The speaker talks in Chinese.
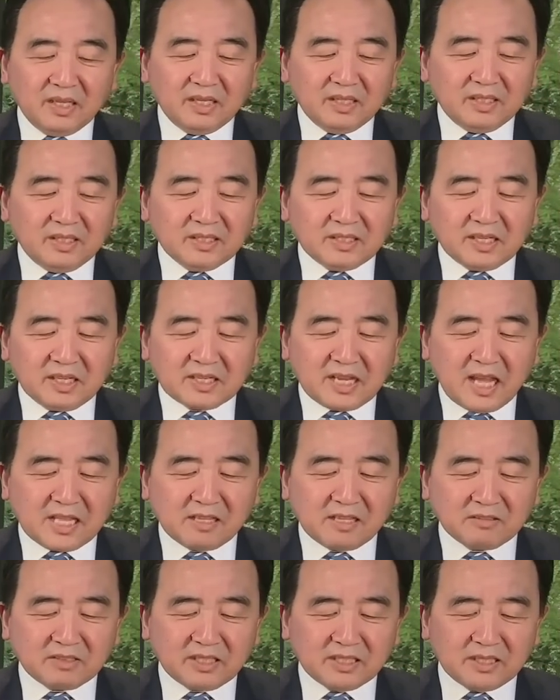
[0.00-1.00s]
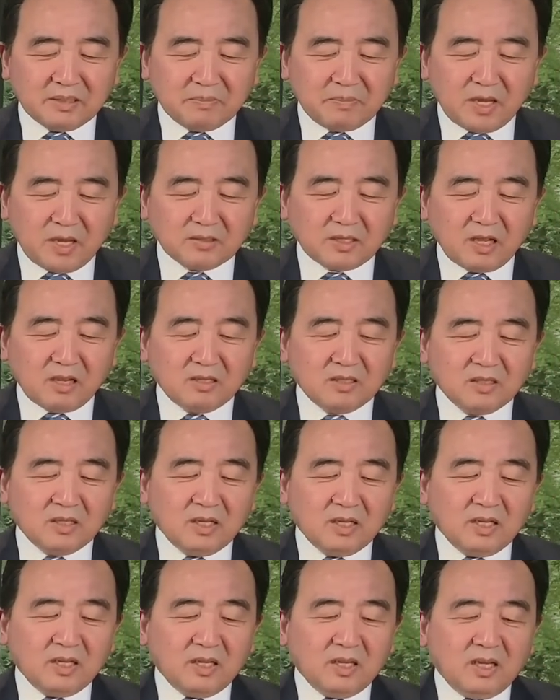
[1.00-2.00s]
你可以看到这些报道，
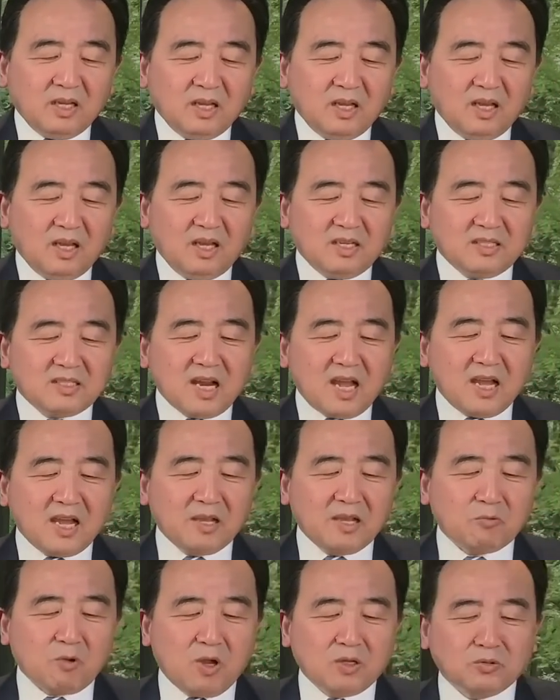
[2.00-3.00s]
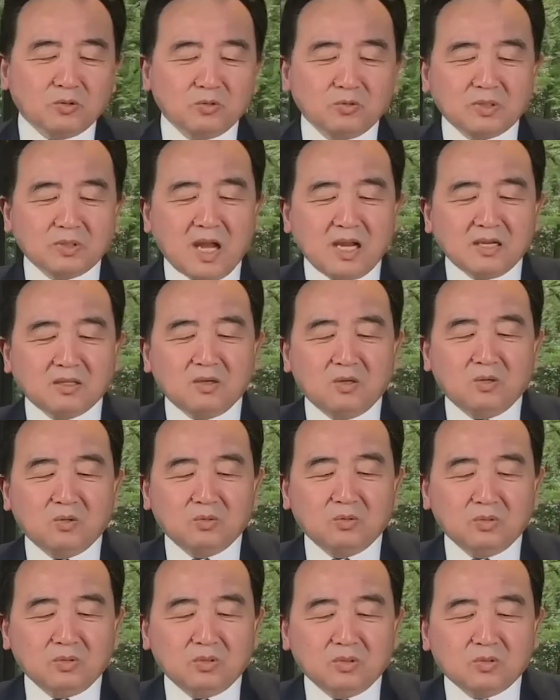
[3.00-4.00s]
呃，上海、广东港口
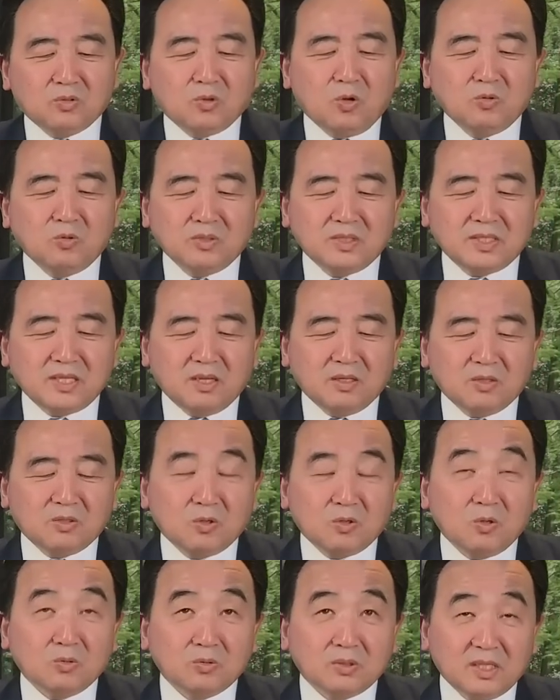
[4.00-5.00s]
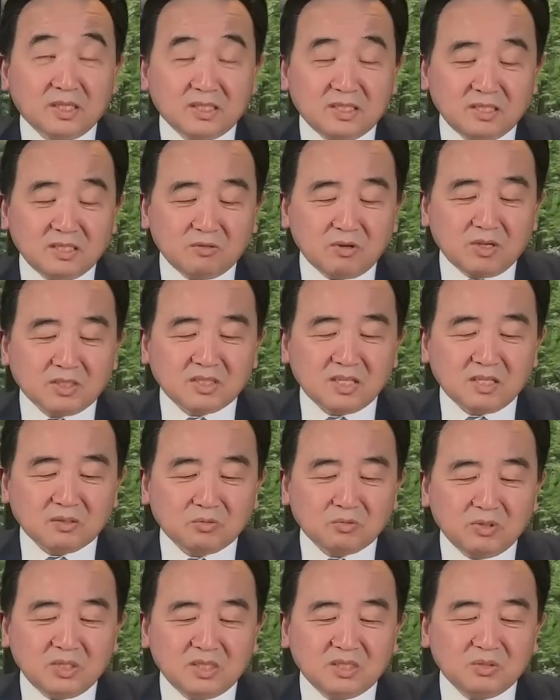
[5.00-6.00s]
空箱空的集装箱
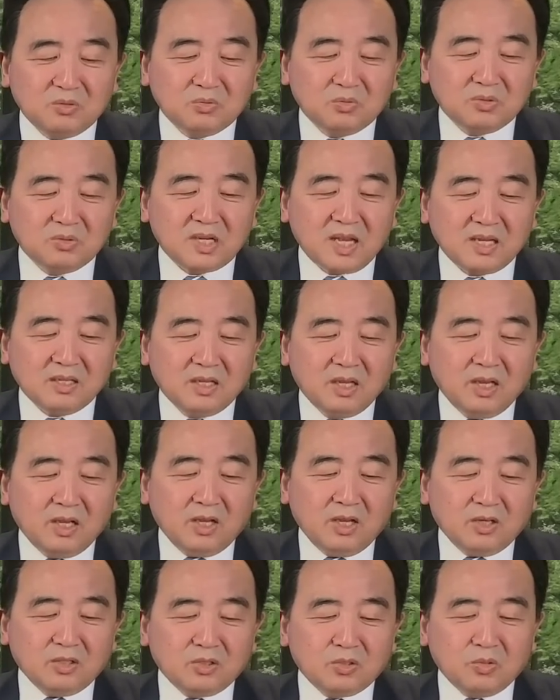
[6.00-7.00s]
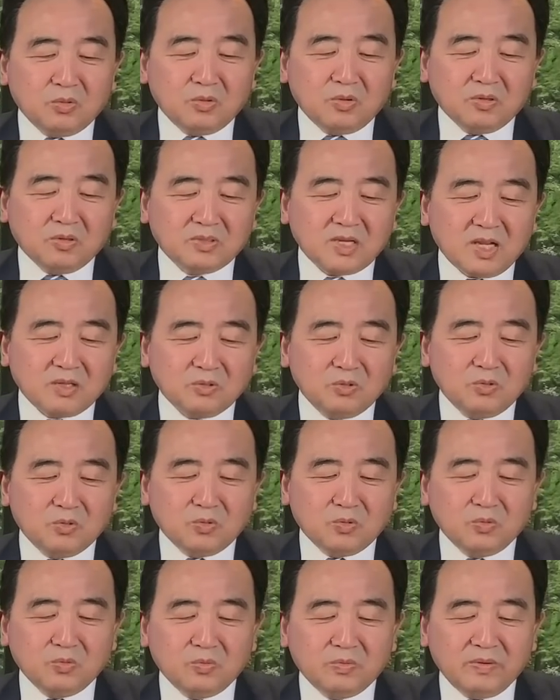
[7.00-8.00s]
堆积如山，出口商欲
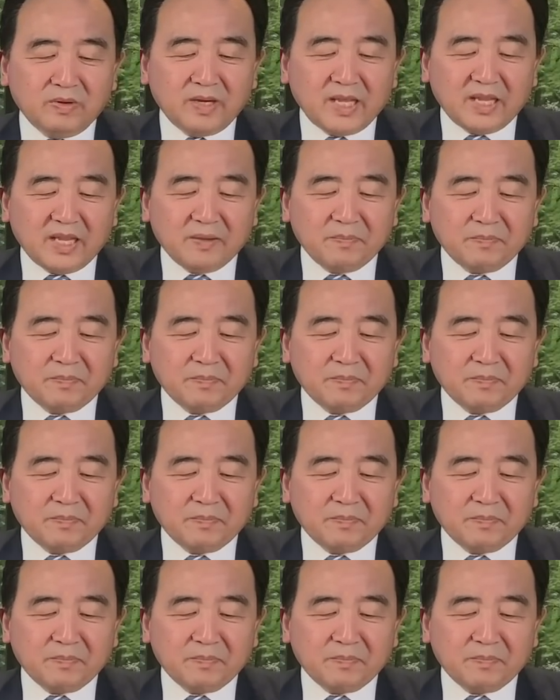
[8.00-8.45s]
哭无泪，